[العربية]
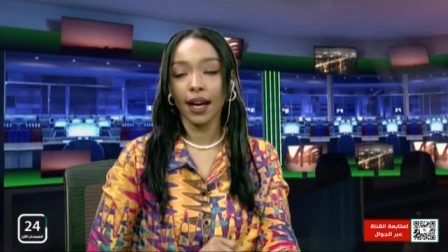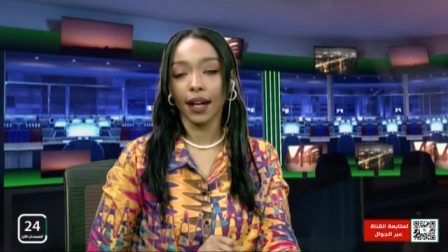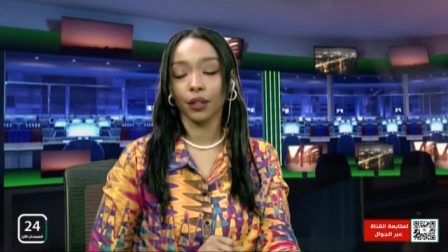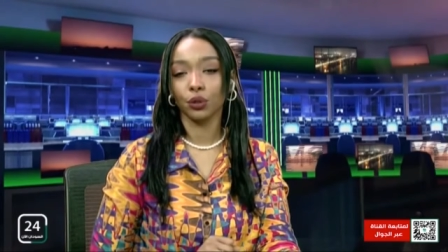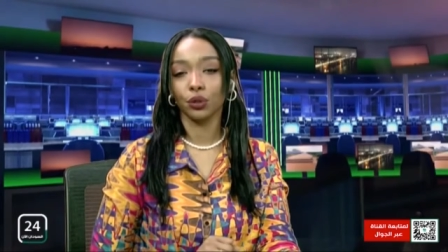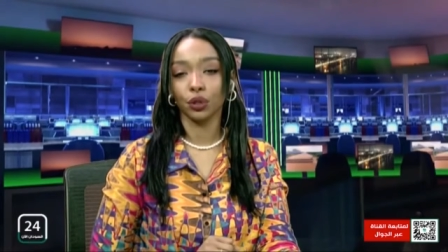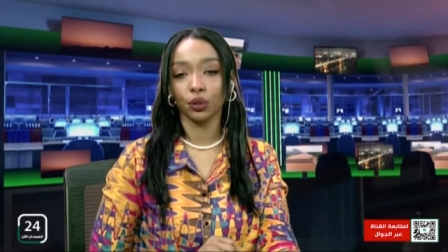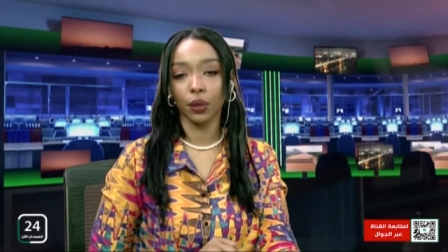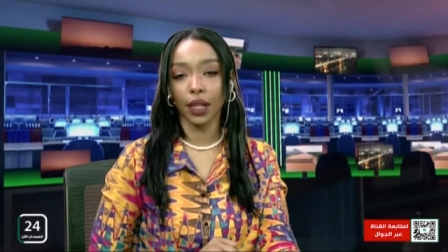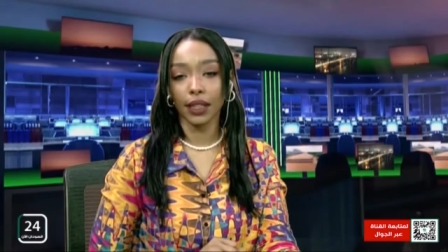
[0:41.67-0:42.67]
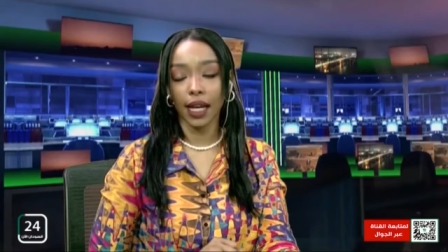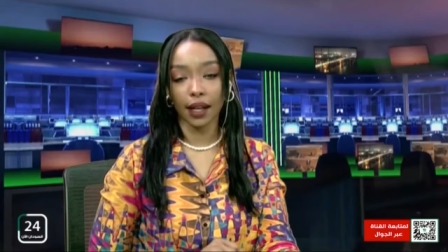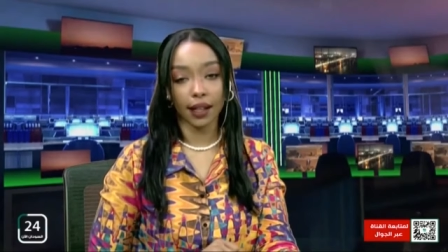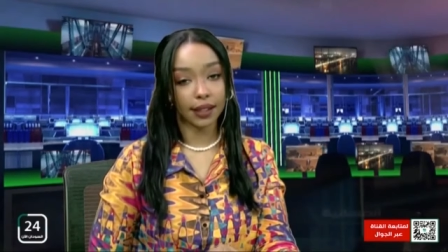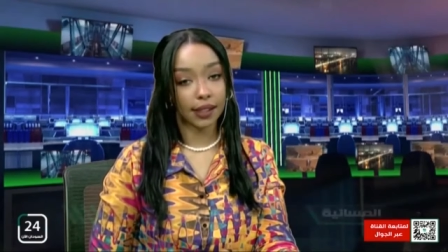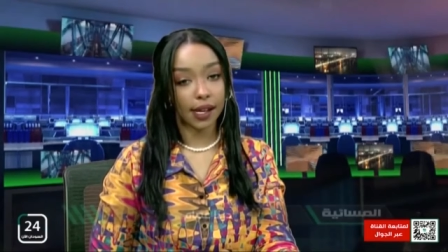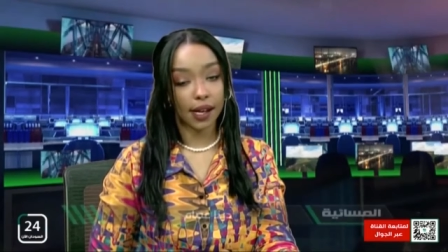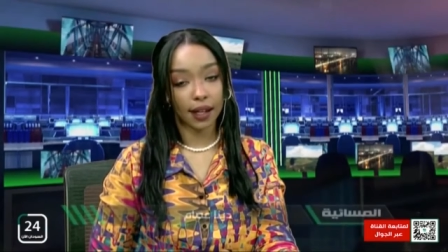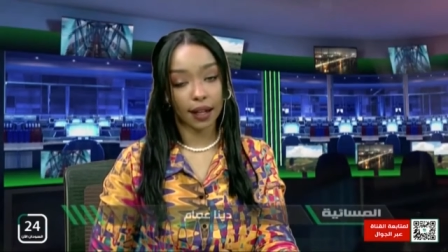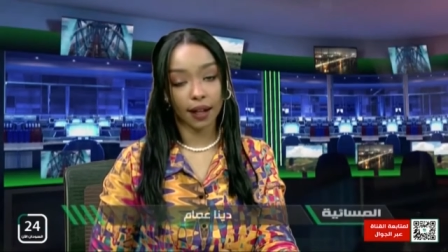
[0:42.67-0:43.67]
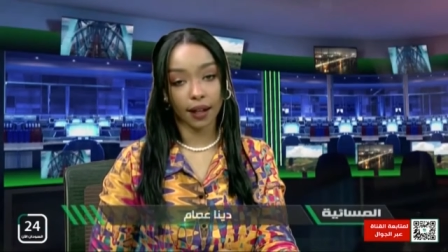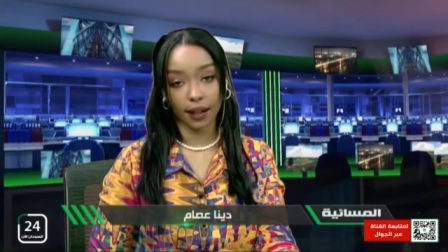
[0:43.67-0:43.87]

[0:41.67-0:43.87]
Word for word: حيكون عنوان حلقتنا الغرق